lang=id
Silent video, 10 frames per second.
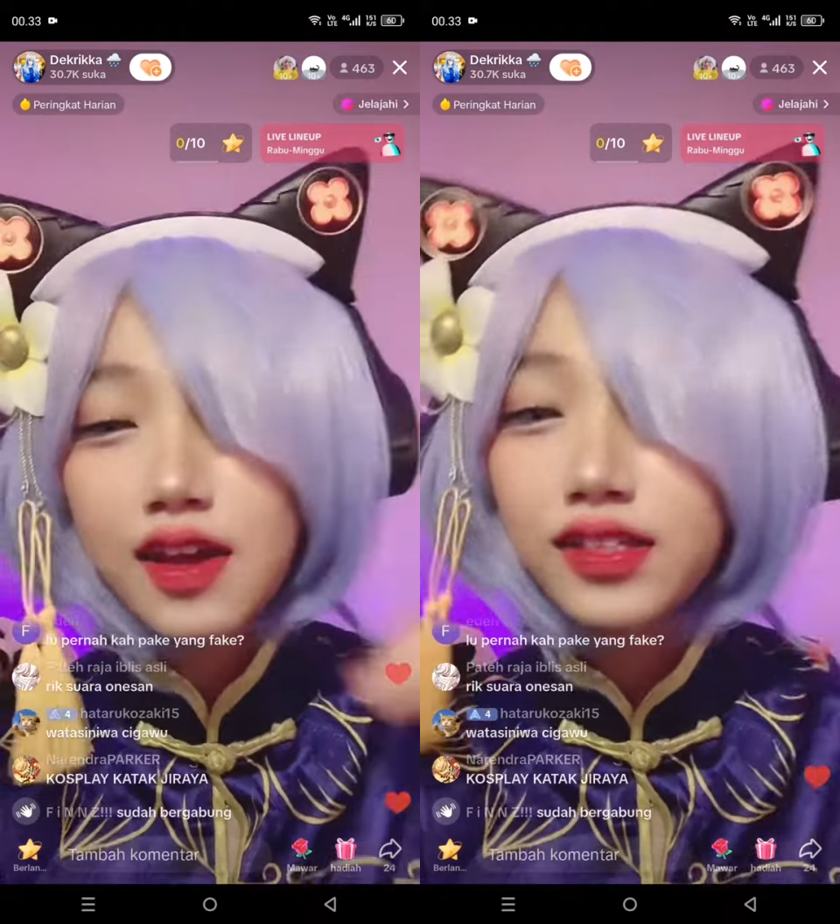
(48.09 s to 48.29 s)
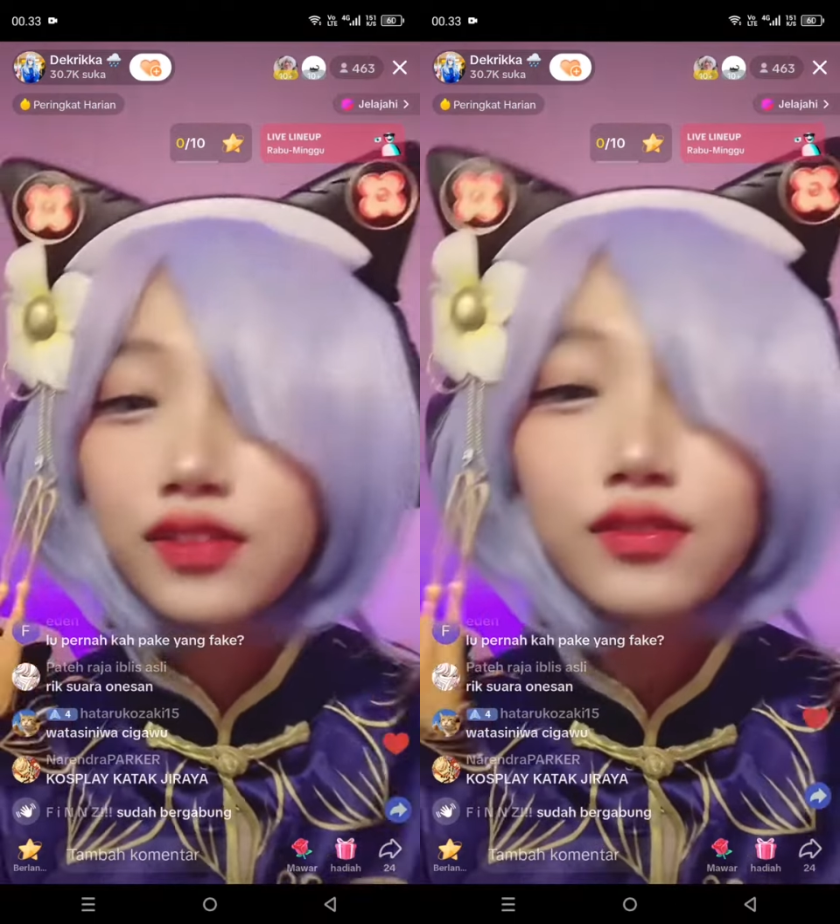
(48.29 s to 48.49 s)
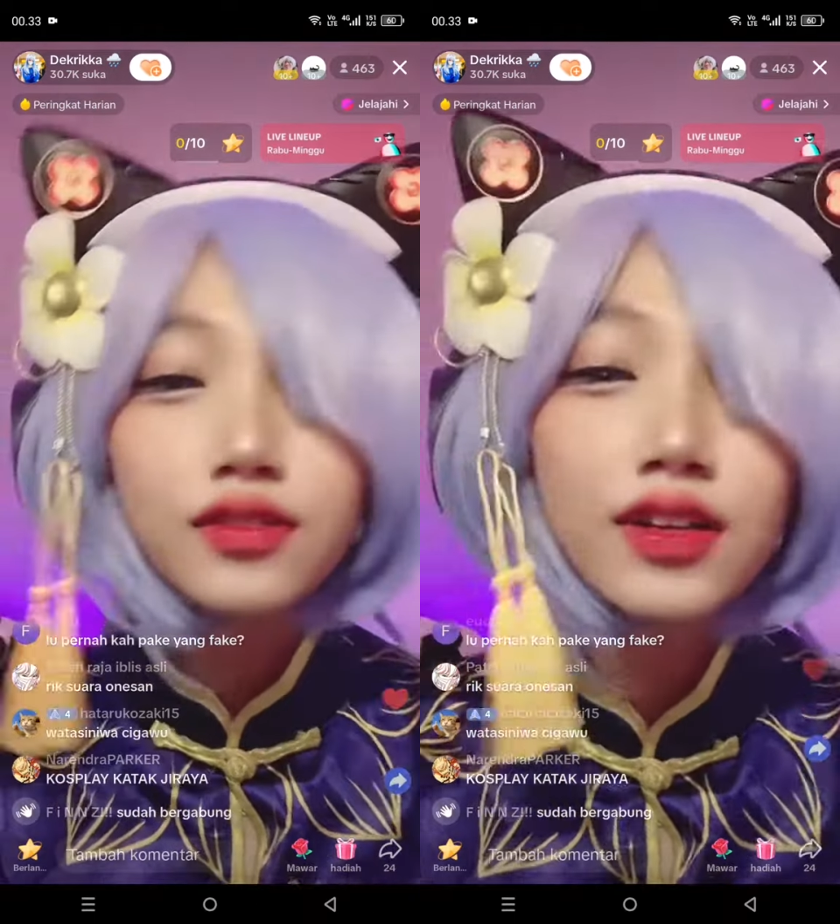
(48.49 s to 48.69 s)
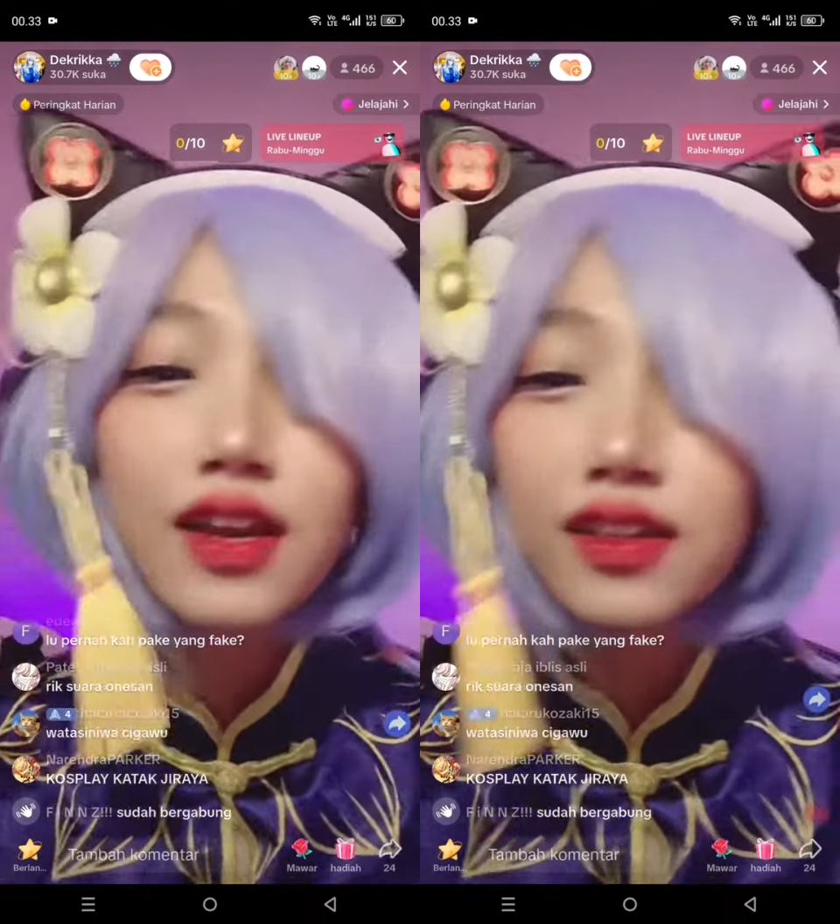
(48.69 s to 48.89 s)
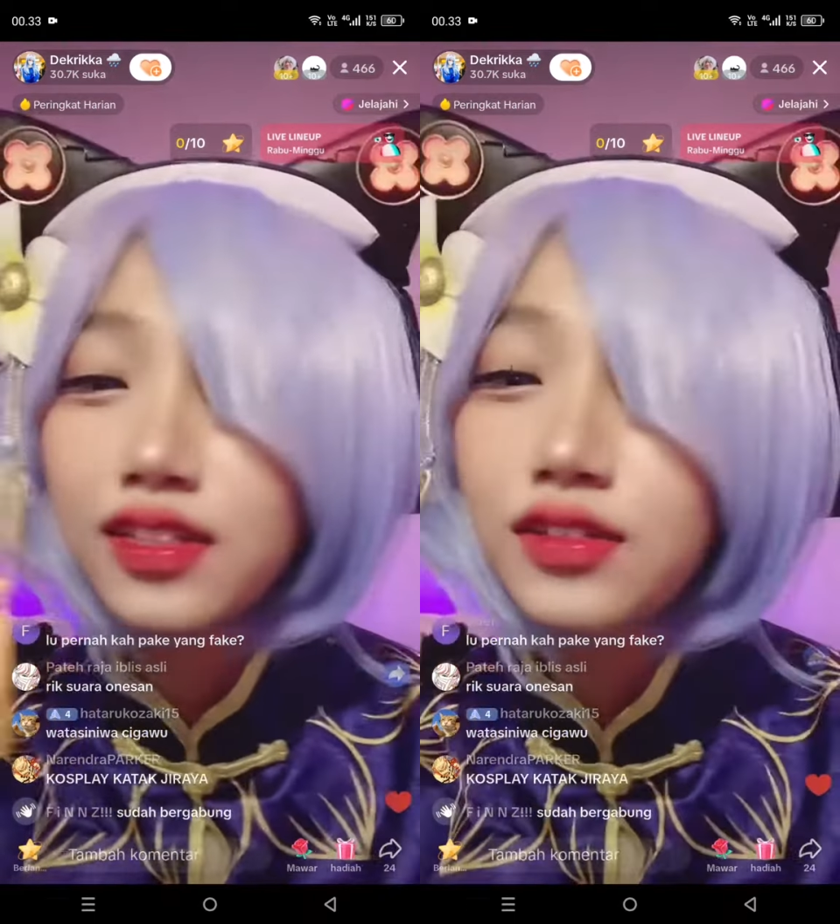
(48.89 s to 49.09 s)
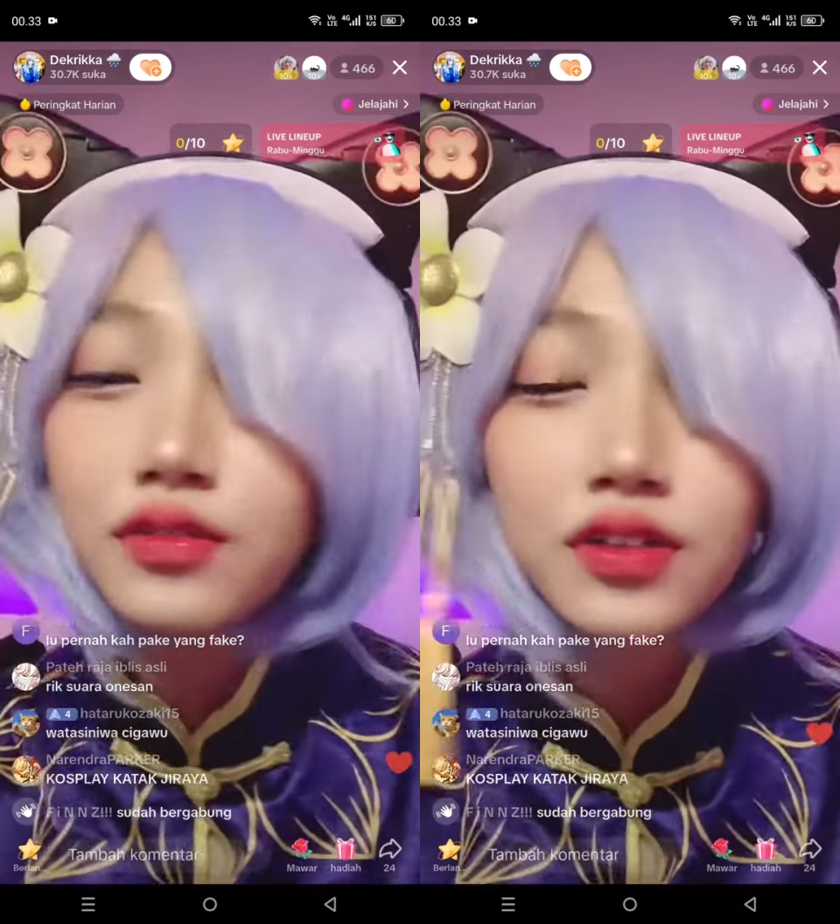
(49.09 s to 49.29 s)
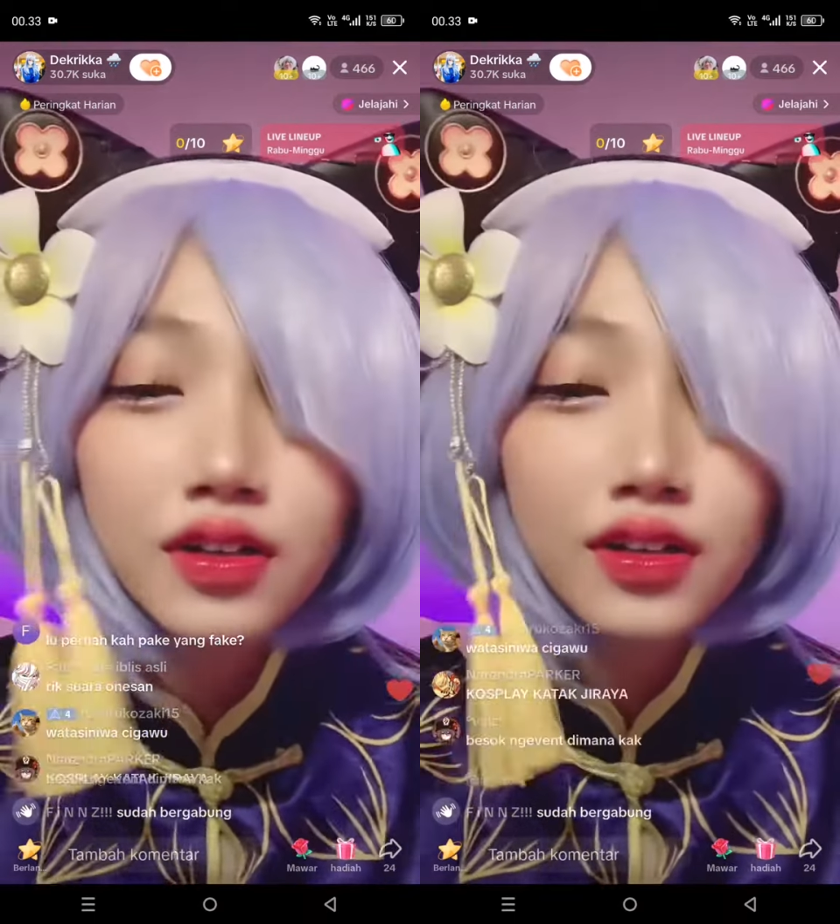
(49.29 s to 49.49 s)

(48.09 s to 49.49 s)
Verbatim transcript: tidur, nggak tidur.